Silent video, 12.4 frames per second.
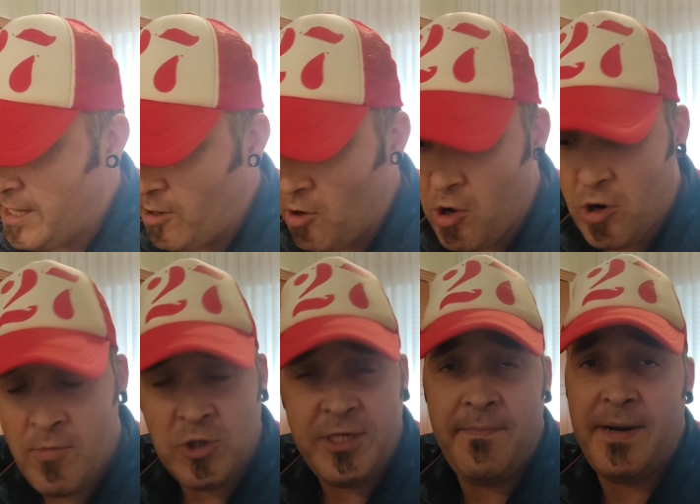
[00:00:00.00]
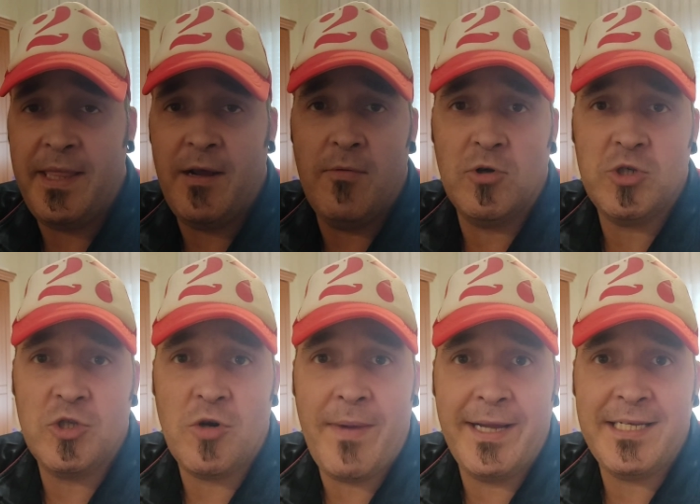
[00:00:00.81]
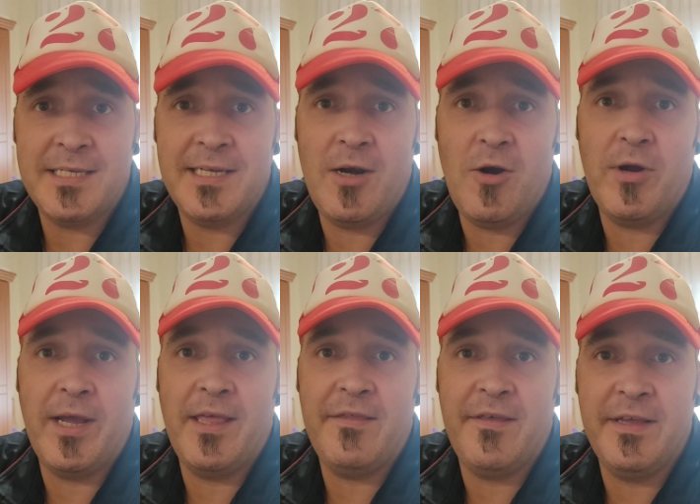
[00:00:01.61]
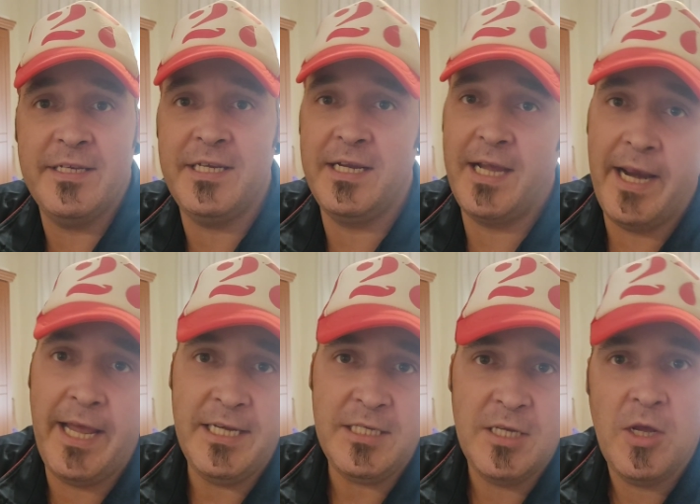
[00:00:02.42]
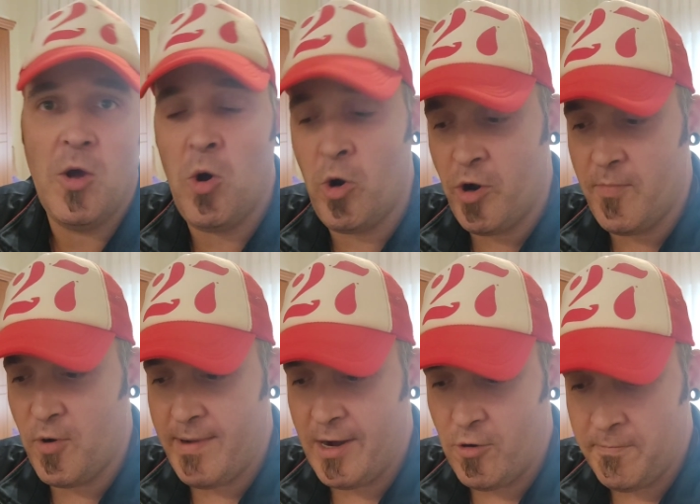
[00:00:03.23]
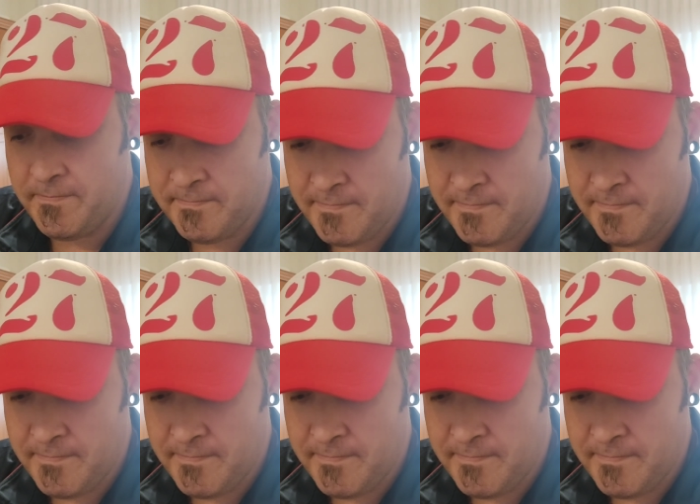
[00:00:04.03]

Y luego, como siempre digo, vosotros vais a ser los que decidís si queréis o no probarlo.